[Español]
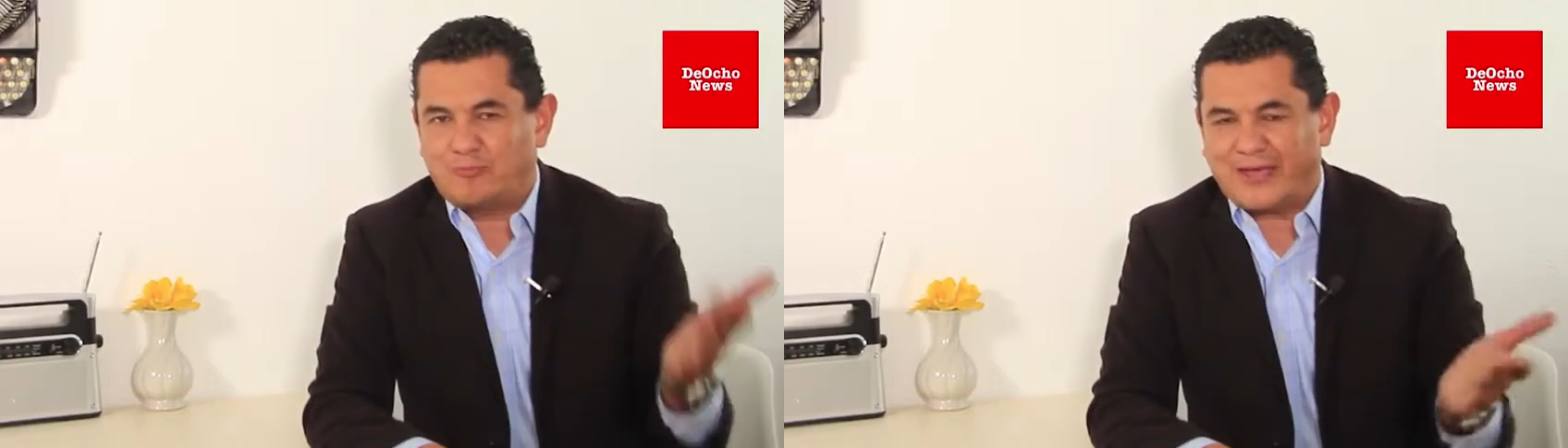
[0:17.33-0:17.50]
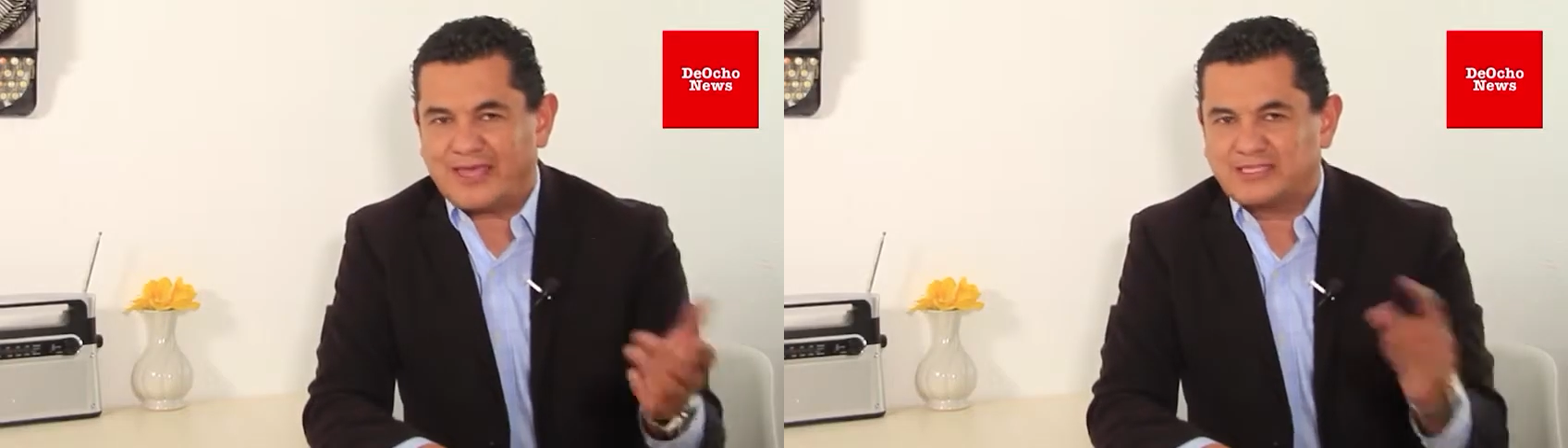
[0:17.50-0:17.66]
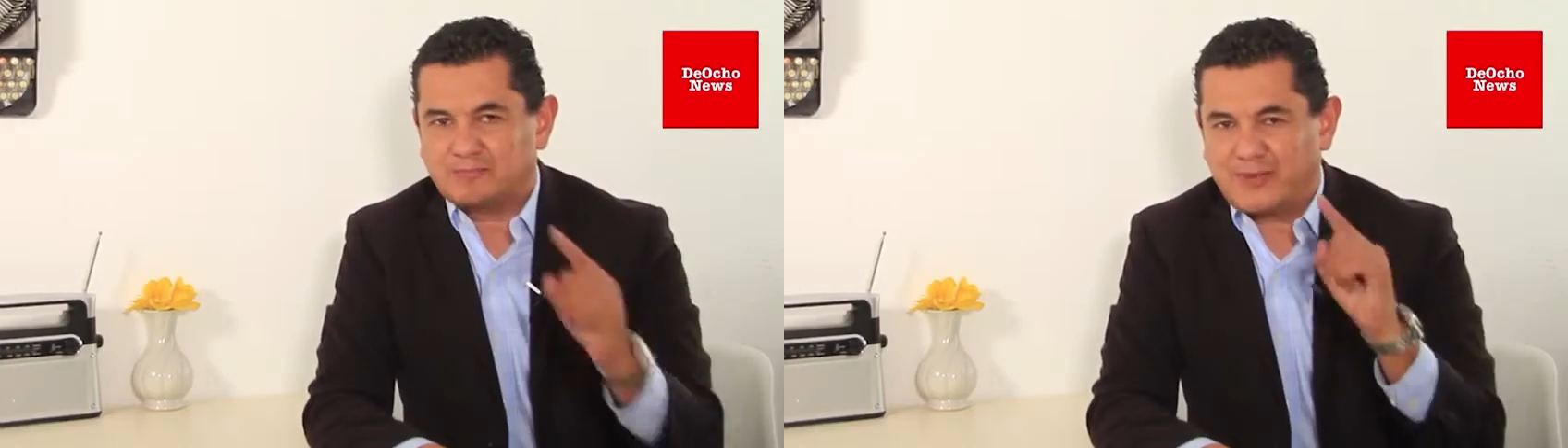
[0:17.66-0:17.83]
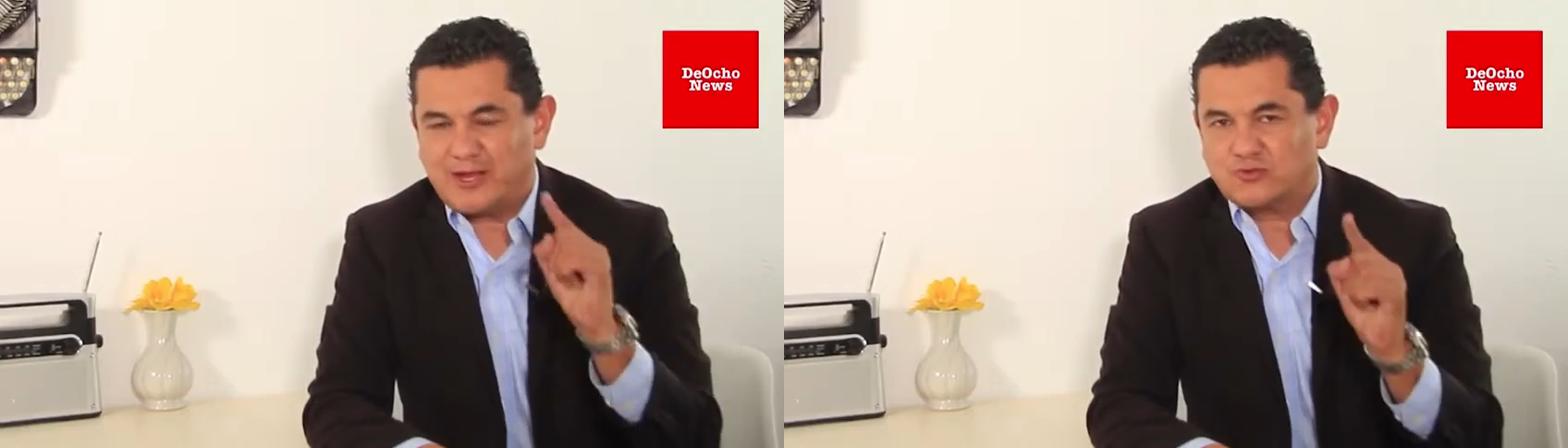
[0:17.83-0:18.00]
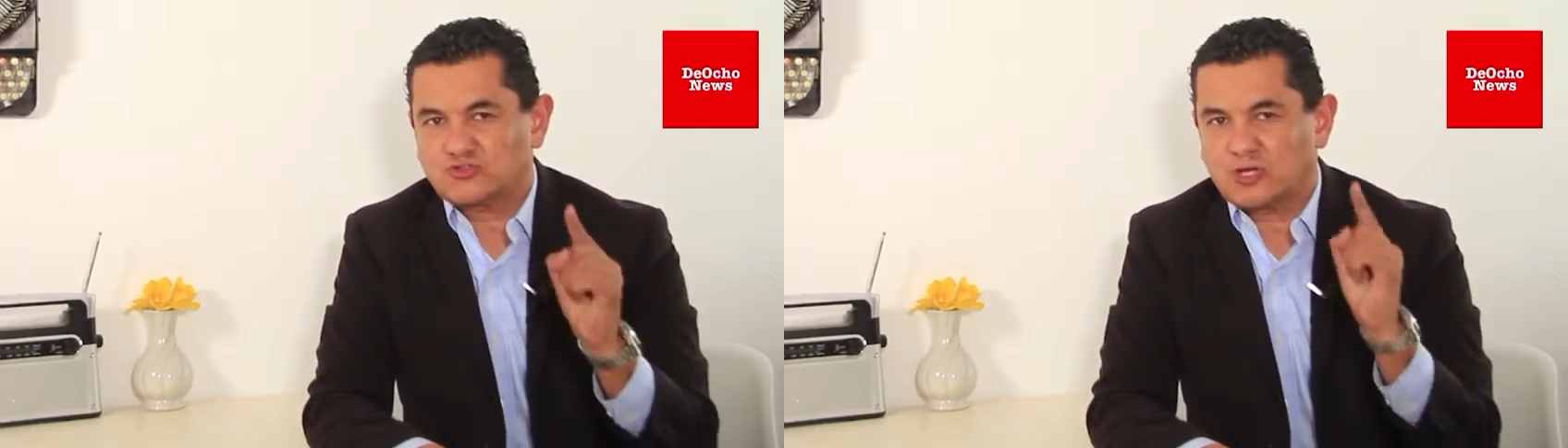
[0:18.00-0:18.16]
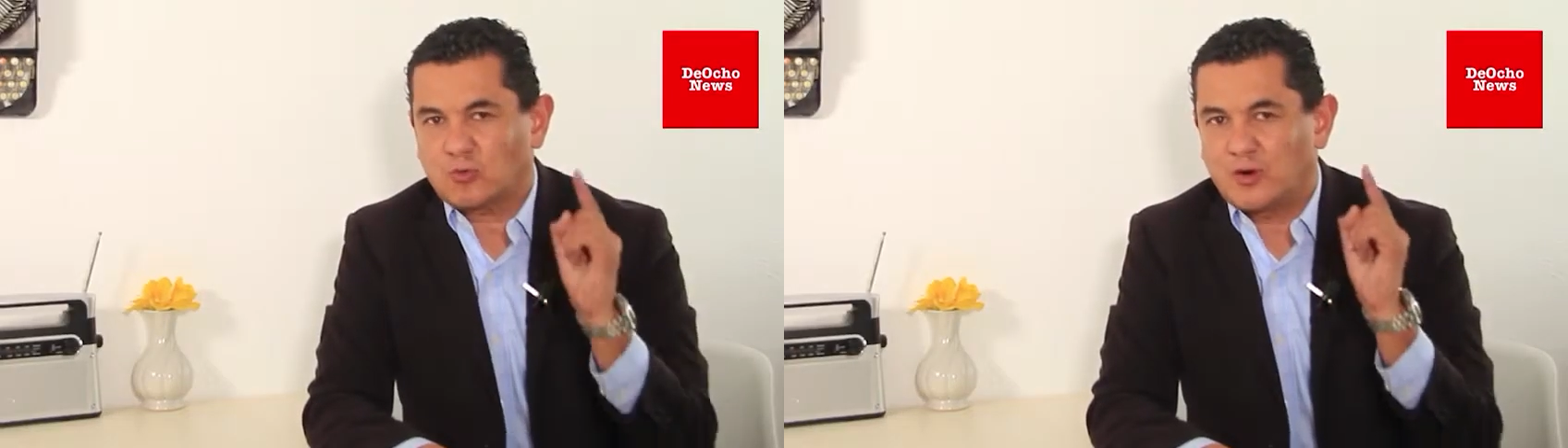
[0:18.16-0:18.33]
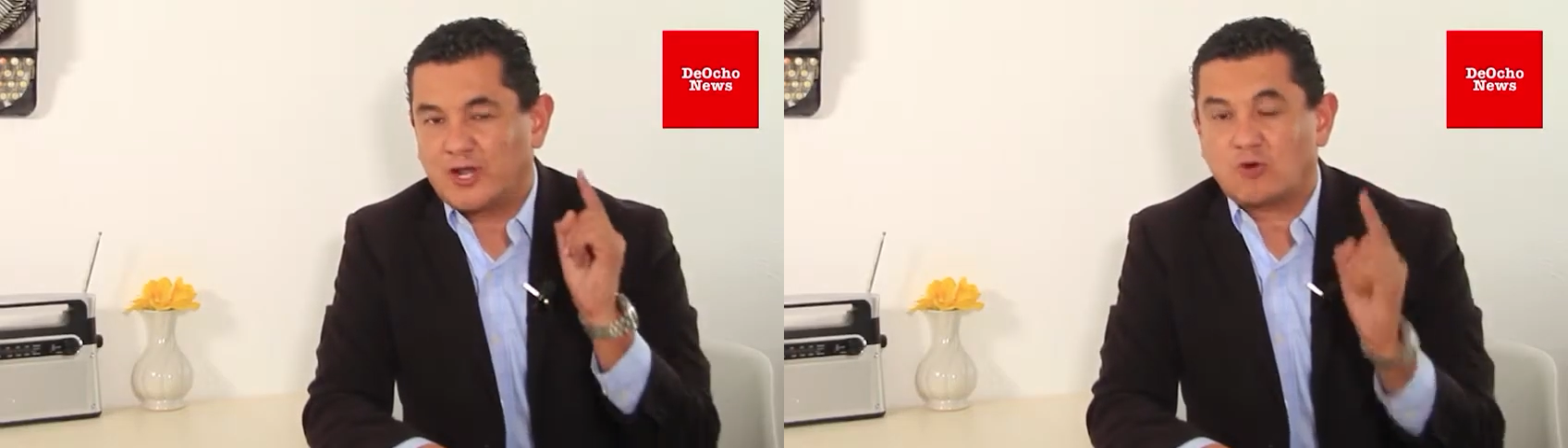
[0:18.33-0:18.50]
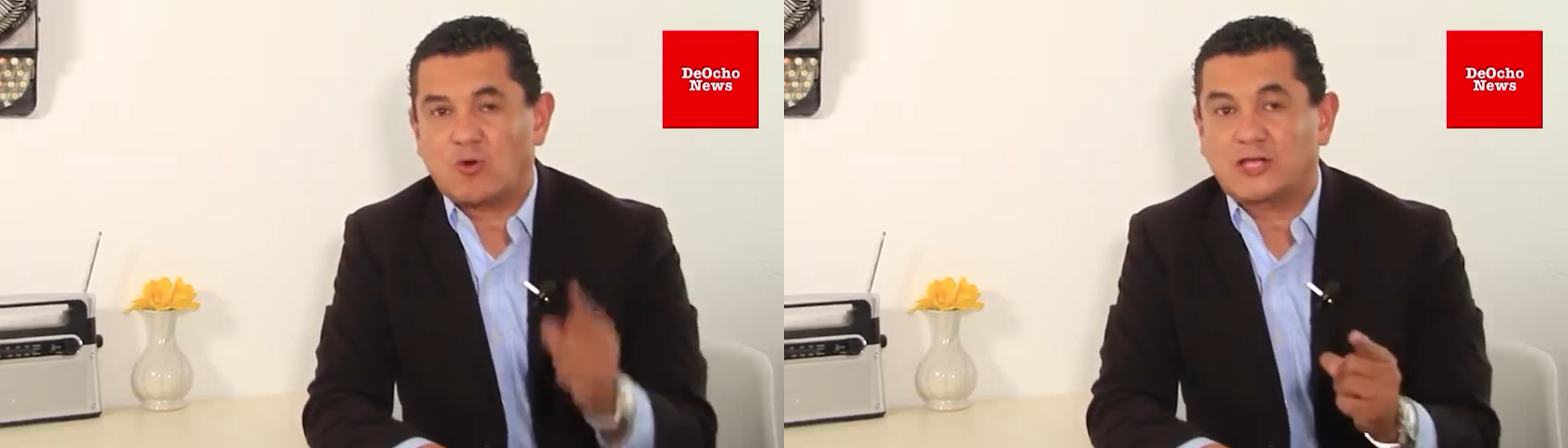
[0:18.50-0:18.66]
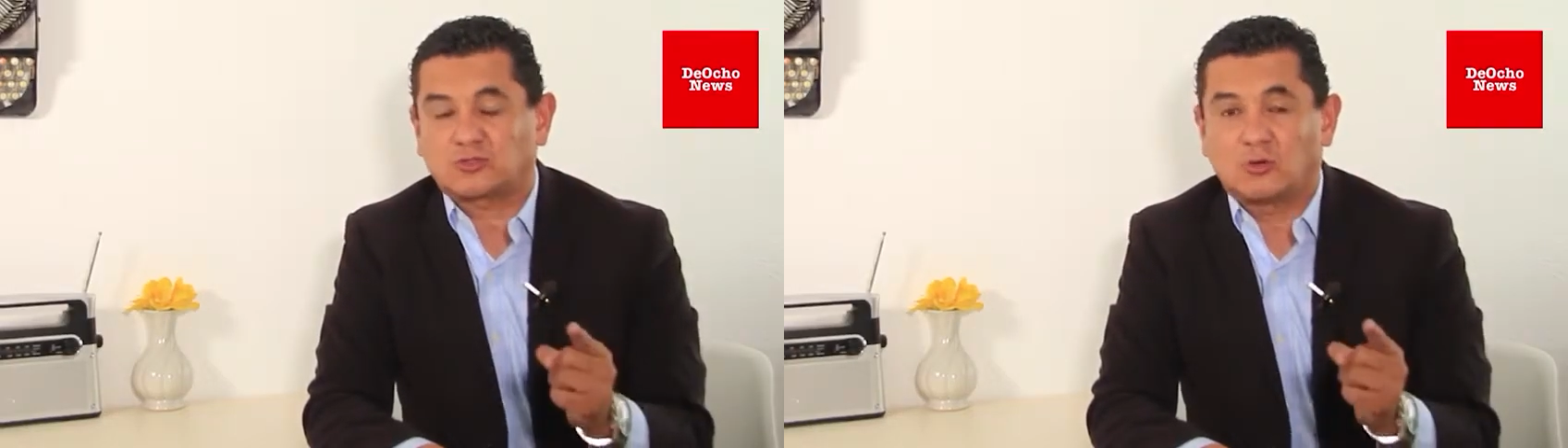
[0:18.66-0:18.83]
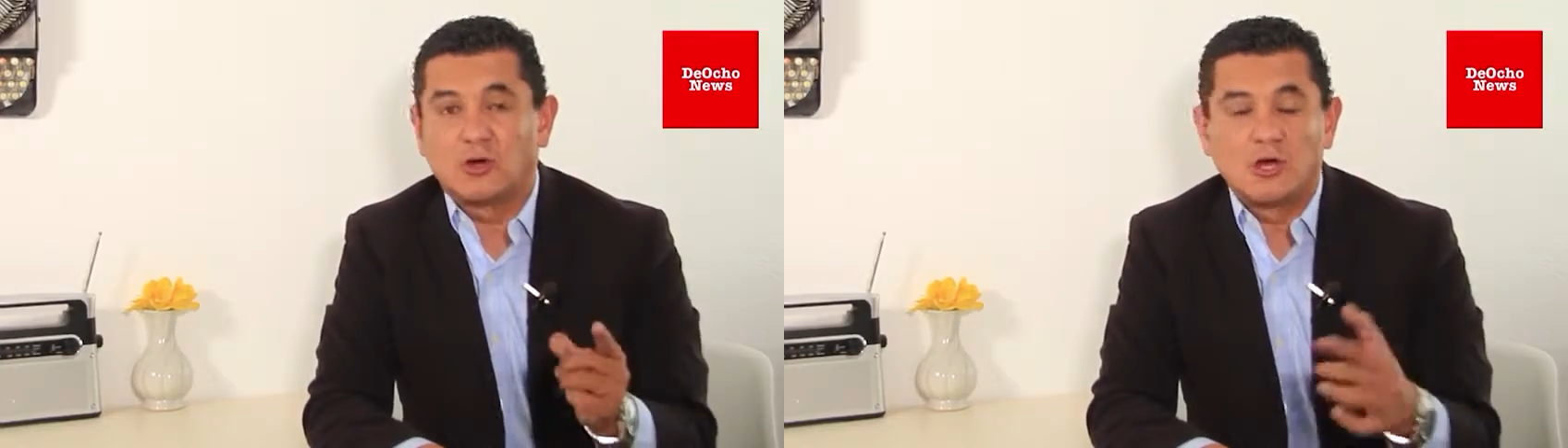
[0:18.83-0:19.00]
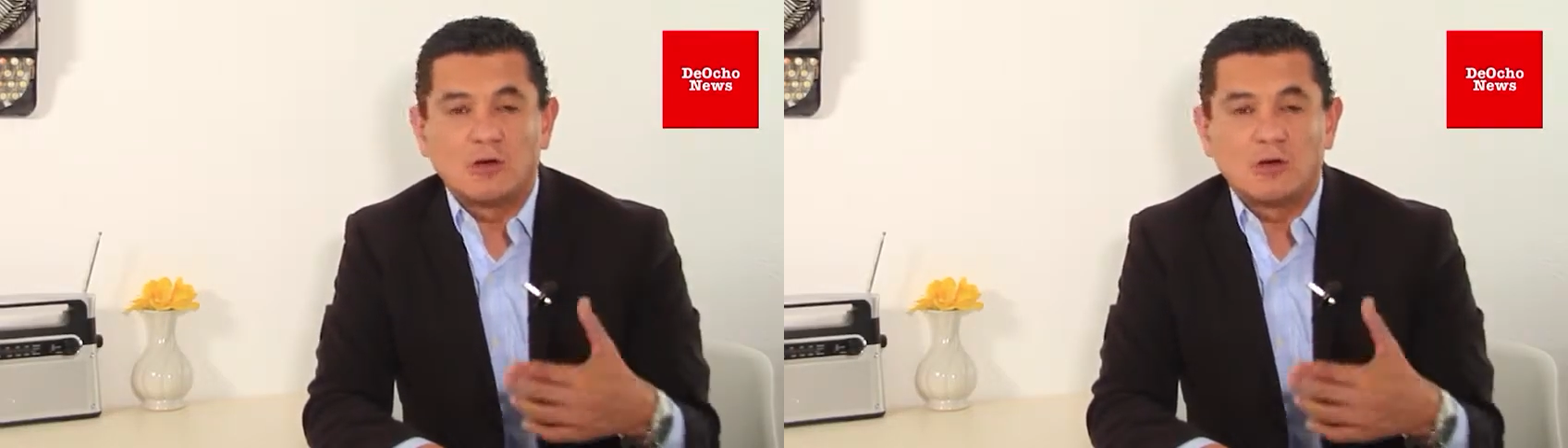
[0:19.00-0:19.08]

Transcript: país menos en Guanajuato.